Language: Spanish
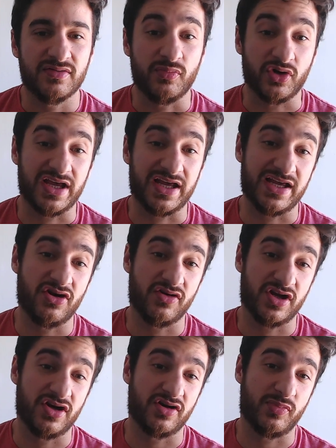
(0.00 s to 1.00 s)
Porque ¿qué lo
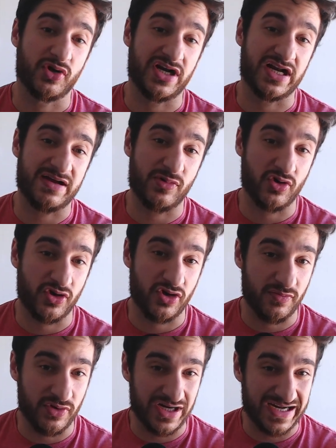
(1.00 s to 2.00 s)
quiero poner acá? Porque lo
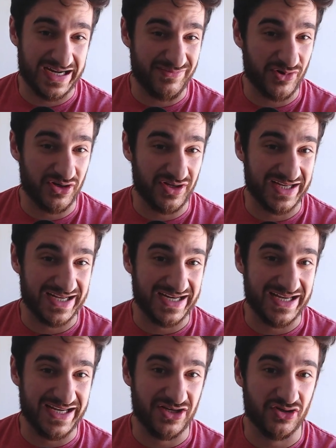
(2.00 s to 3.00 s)
quiero poner acá, porque quiero atacar
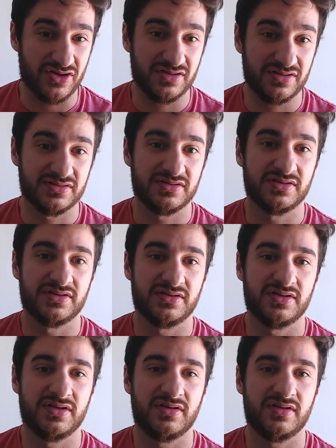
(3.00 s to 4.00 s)
ahí, ¿no?
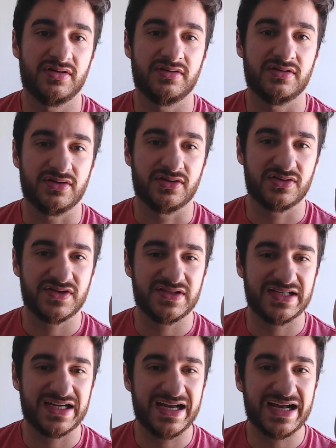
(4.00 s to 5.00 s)
Entonces
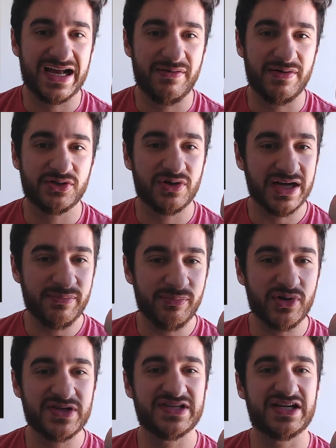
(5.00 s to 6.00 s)
acá caballo acá
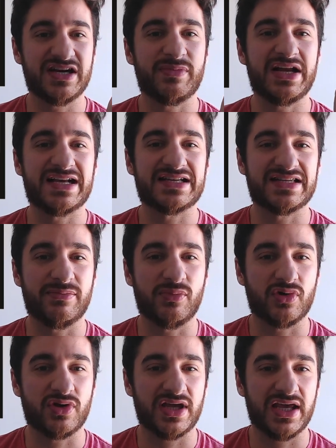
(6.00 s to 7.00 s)
puede ser amenaza
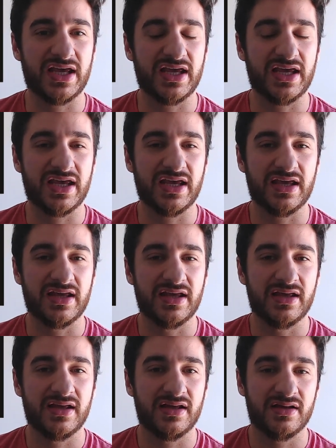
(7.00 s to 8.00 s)
porque...
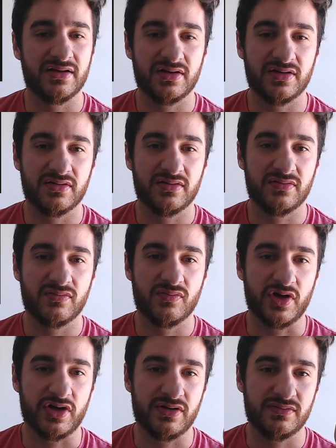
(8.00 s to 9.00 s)

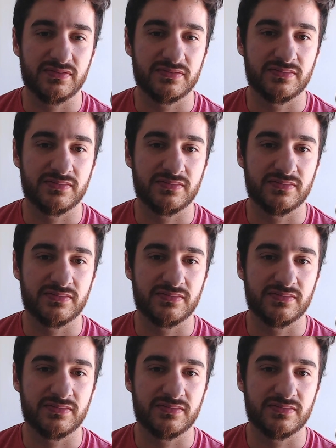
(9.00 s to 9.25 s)
Bueno.